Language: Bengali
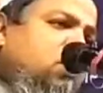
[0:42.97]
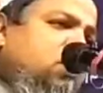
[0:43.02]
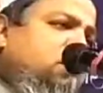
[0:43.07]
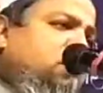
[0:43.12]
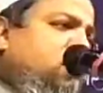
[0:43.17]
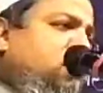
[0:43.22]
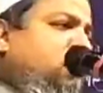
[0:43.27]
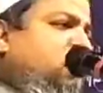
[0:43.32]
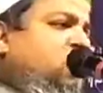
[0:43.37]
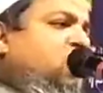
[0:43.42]

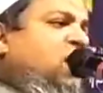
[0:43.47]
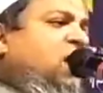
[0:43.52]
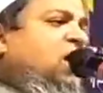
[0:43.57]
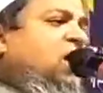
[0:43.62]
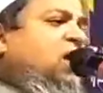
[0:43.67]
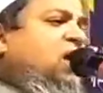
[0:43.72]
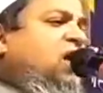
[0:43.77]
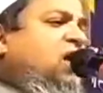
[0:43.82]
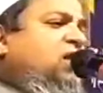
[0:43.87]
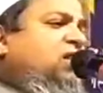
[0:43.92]
এবং
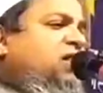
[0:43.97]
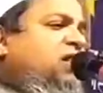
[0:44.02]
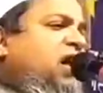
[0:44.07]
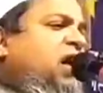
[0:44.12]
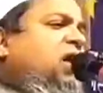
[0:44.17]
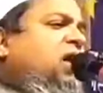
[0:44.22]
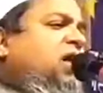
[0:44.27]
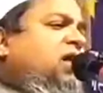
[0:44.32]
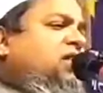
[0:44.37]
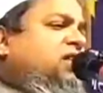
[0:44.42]
আল্লাহ
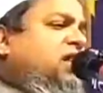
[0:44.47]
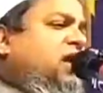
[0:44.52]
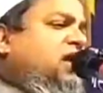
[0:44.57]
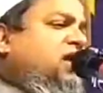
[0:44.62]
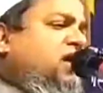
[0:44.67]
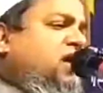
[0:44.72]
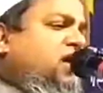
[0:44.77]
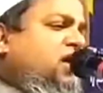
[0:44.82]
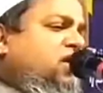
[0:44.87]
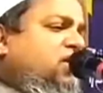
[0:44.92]
তালা
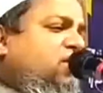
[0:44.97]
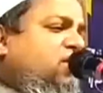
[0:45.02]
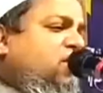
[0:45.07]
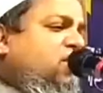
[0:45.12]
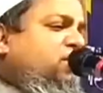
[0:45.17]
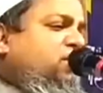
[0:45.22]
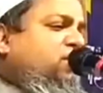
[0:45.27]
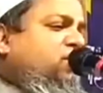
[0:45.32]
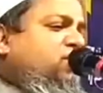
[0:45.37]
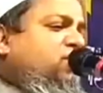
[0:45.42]
তাকে
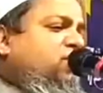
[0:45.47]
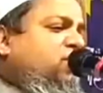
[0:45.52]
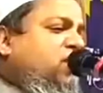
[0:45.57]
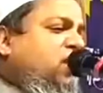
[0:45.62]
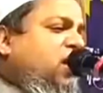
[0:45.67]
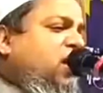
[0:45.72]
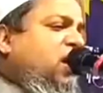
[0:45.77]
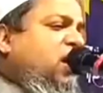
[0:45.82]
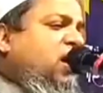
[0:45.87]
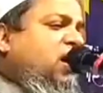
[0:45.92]
রহমত
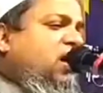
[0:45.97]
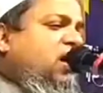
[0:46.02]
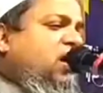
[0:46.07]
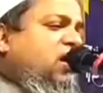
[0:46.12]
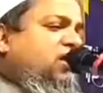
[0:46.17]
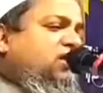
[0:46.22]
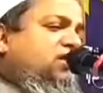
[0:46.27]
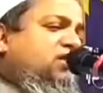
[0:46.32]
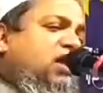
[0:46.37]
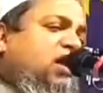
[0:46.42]
দিয়া
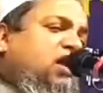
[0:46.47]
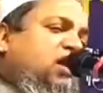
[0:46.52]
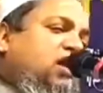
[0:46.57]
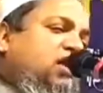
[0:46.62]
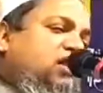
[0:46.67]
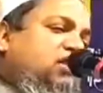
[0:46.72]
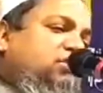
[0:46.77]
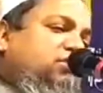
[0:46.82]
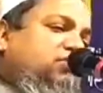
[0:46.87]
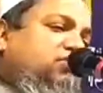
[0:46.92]
আল্লাহ
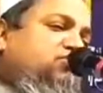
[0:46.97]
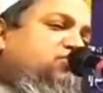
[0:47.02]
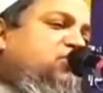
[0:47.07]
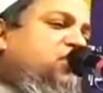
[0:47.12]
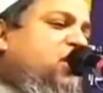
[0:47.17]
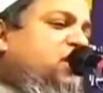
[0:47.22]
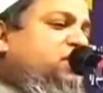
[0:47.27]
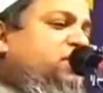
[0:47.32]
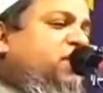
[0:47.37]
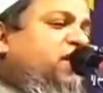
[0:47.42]
জান্নাতে
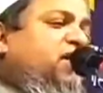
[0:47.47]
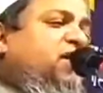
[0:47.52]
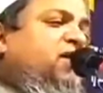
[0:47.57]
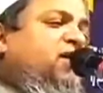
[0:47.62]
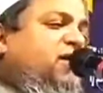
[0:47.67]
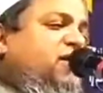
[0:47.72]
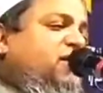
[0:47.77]
পৌঁছাইবেন